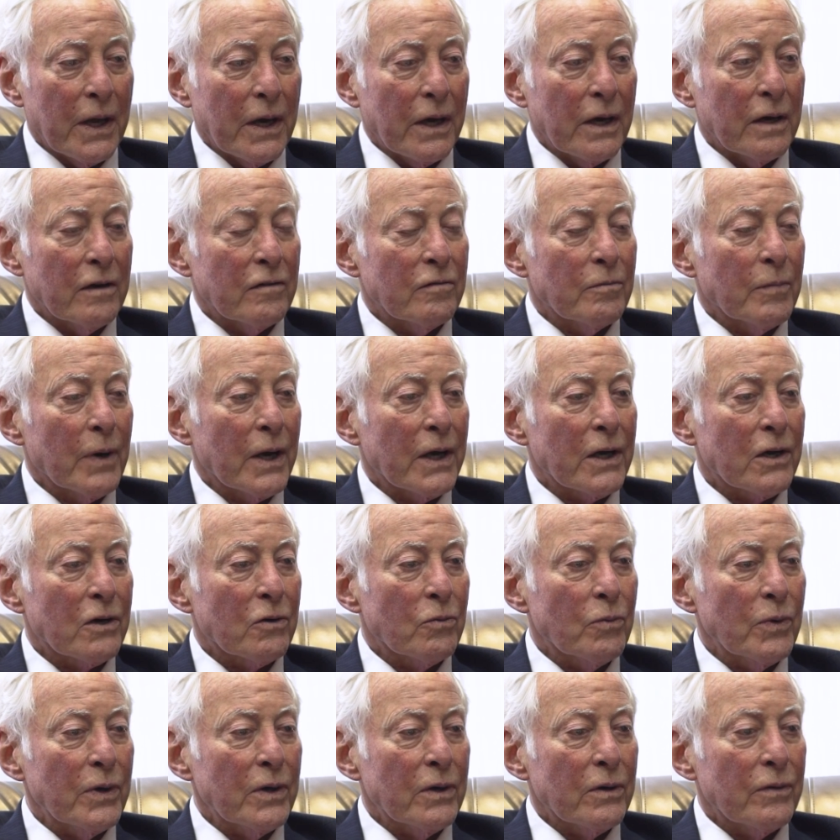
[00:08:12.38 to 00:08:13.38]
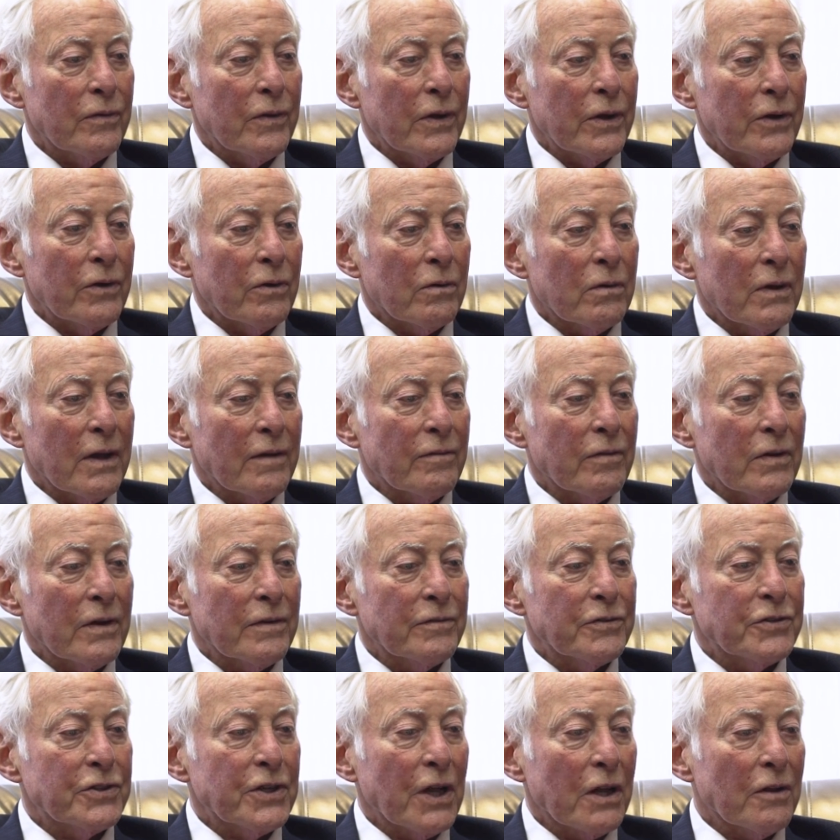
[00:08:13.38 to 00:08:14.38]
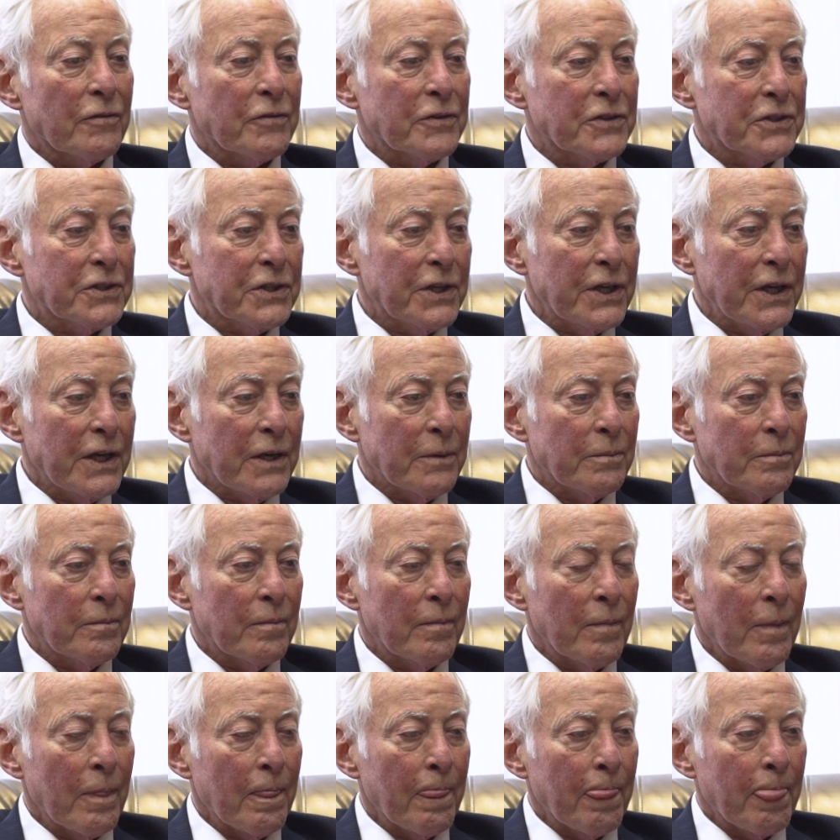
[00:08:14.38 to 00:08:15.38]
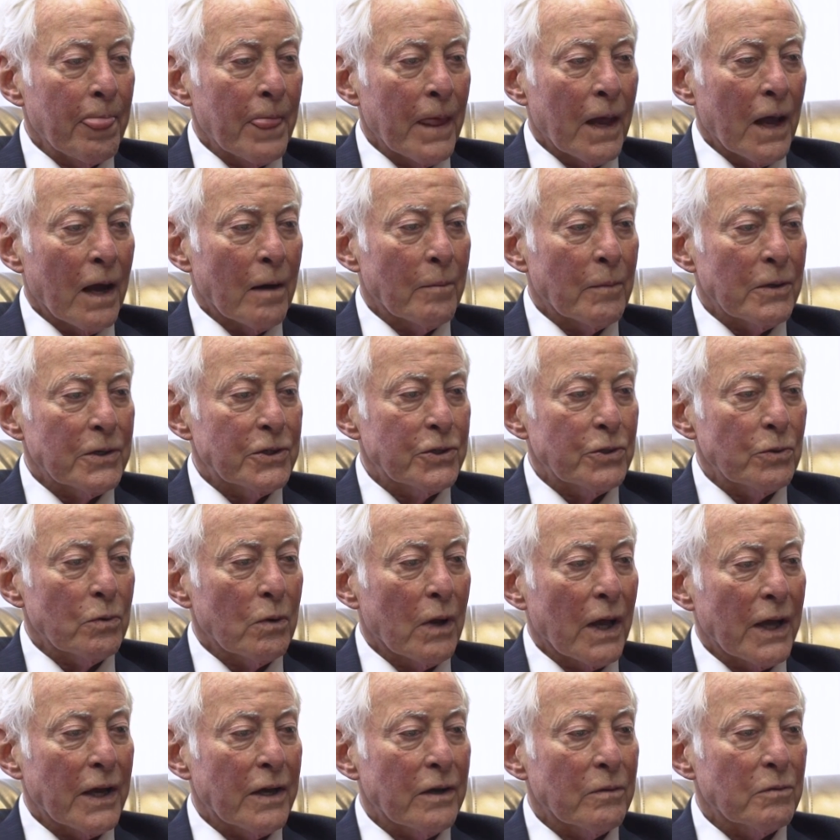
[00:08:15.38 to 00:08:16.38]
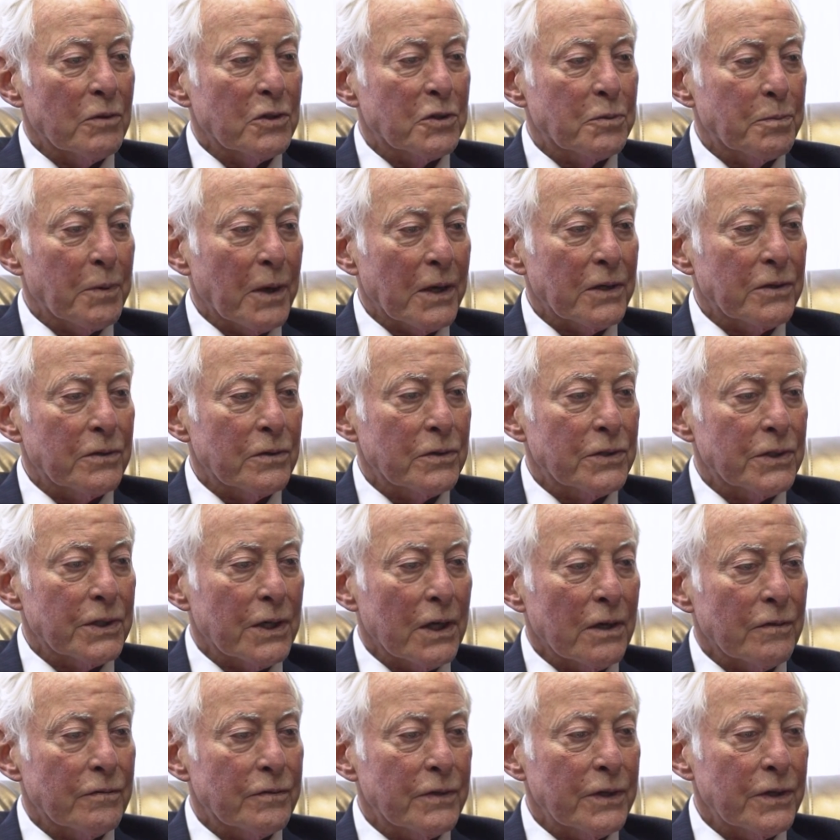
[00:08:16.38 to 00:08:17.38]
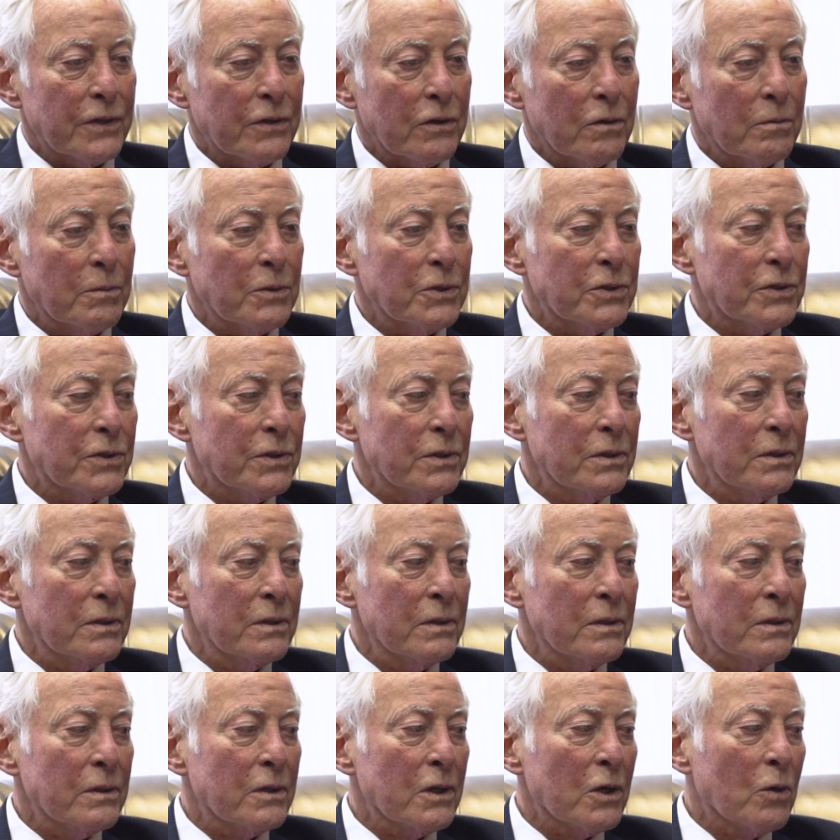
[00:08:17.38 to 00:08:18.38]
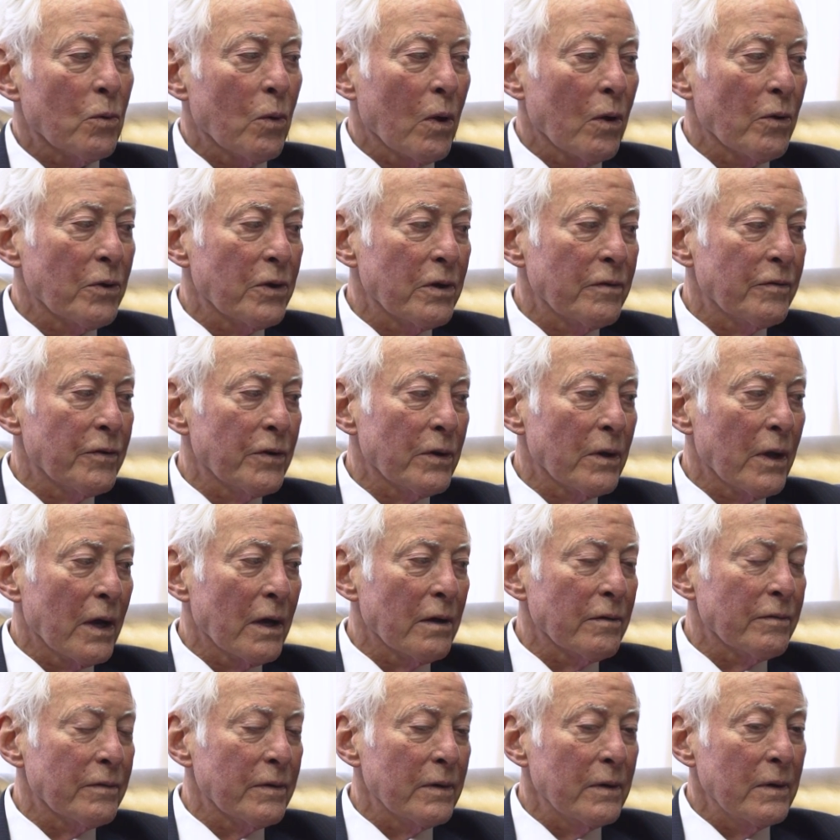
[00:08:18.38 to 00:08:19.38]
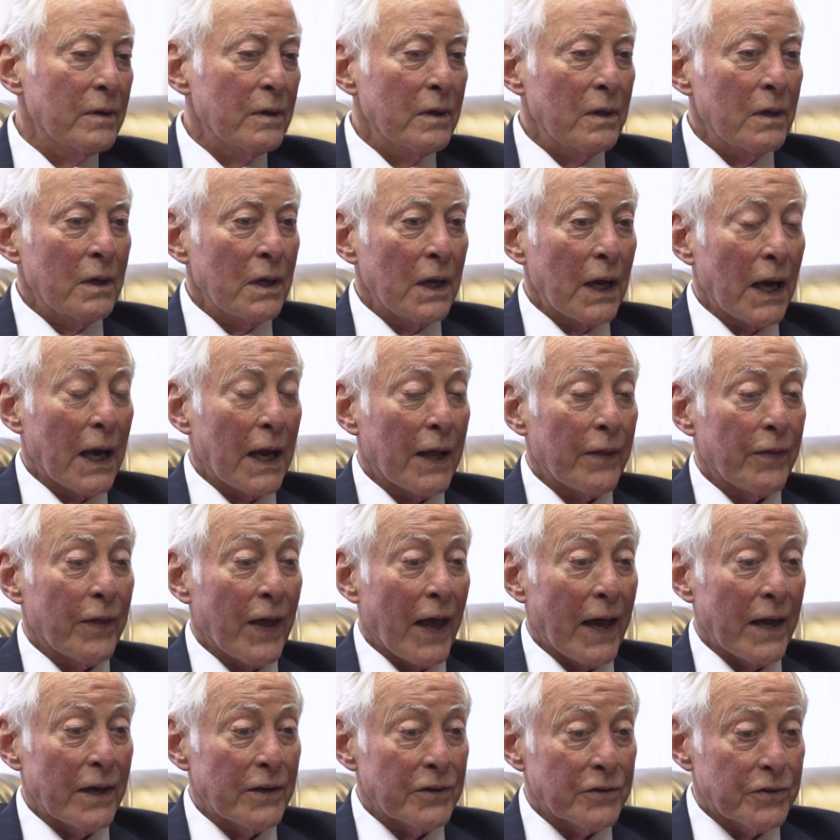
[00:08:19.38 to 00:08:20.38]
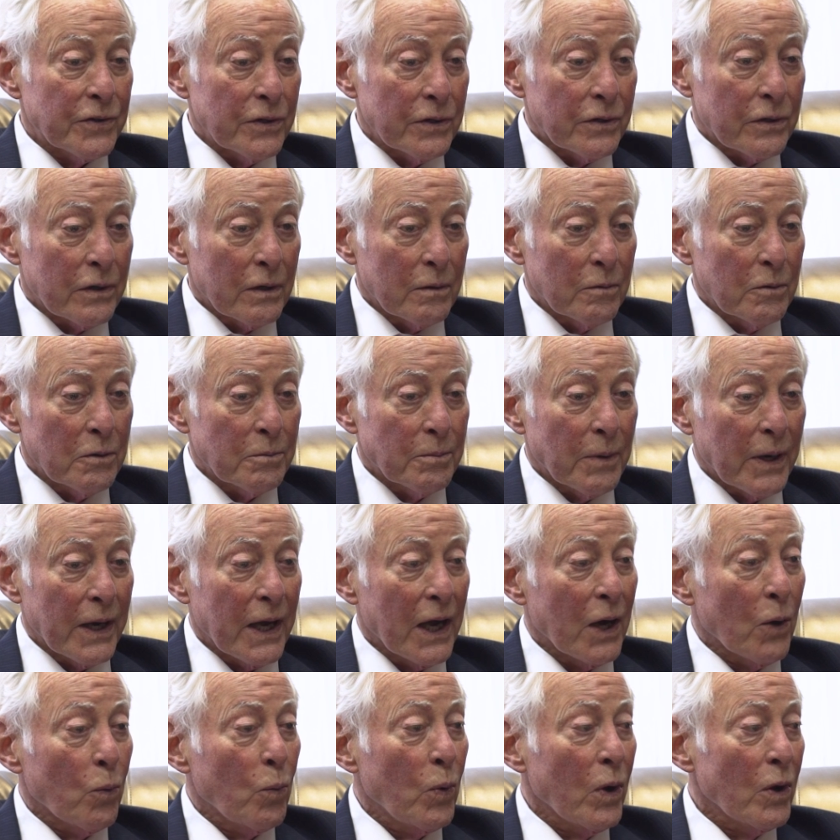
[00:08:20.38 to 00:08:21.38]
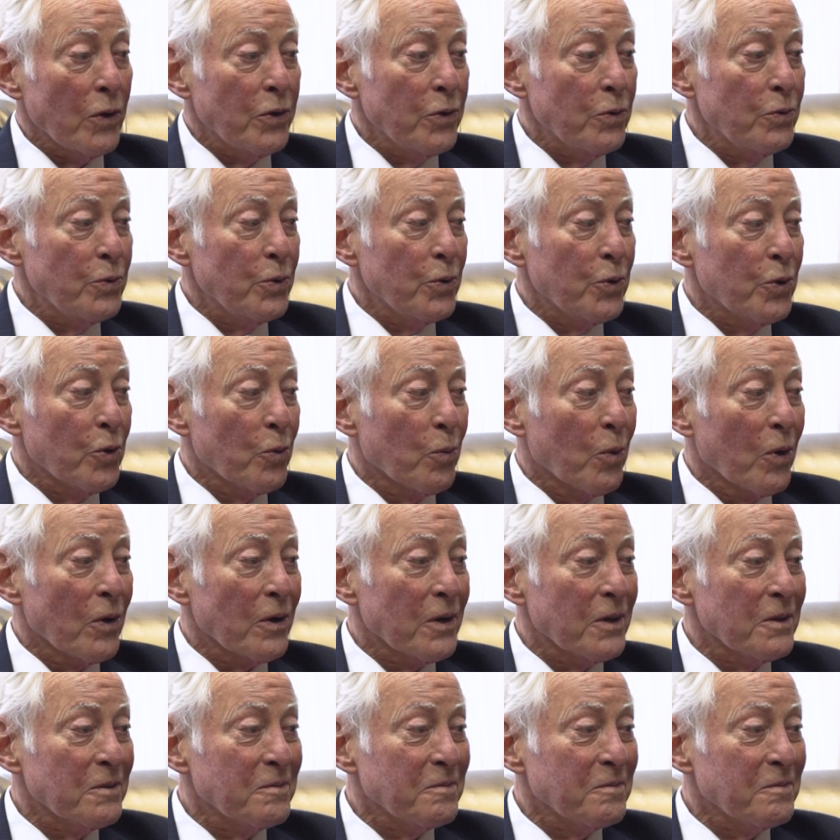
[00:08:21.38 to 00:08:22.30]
начале своей карьеры я изучал уровень самооценки. От того, насколько вы получите признание, зависит качество вашей жизни. А это зависит от того,